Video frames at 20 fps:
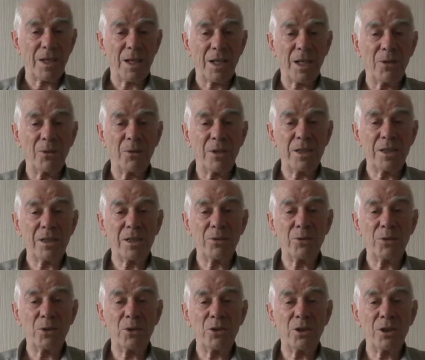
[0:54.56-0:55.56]
А Васька
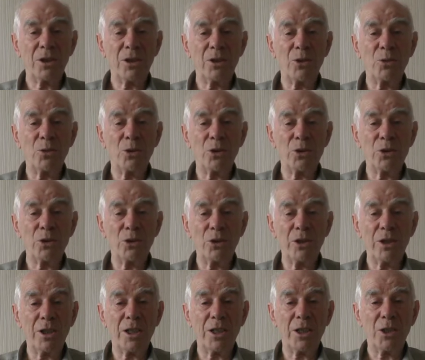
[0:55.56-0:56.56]
все-таки
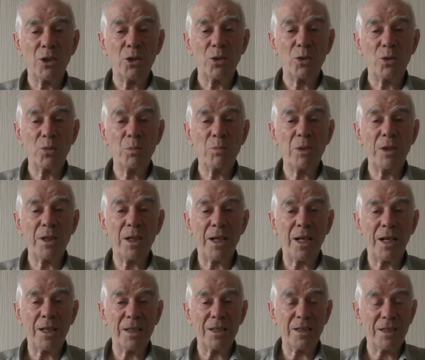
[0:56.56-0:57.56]
курчонка
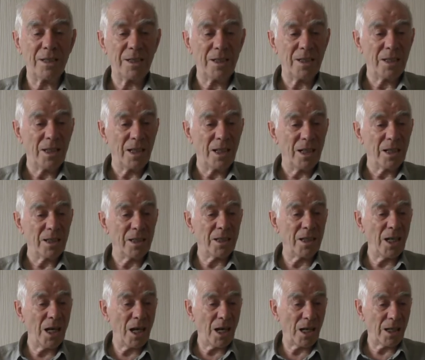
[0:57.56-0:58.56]
убирает.
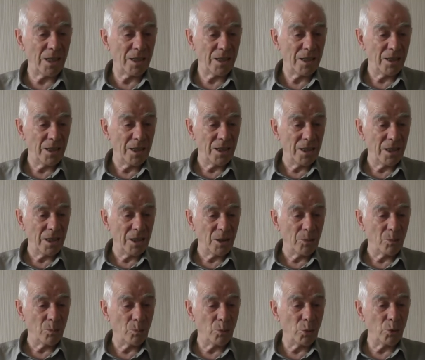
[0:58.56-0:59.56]
«Как?»
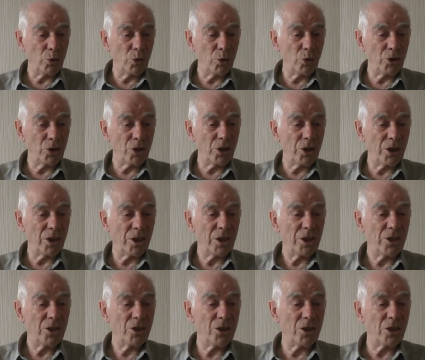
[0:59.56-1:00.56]

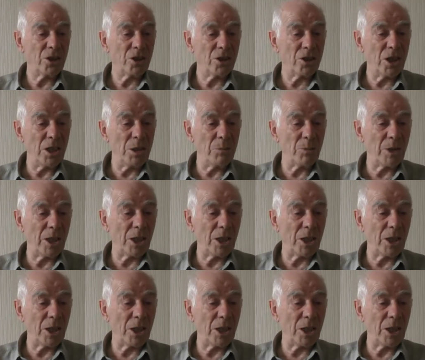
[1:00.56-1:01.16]
будучи честным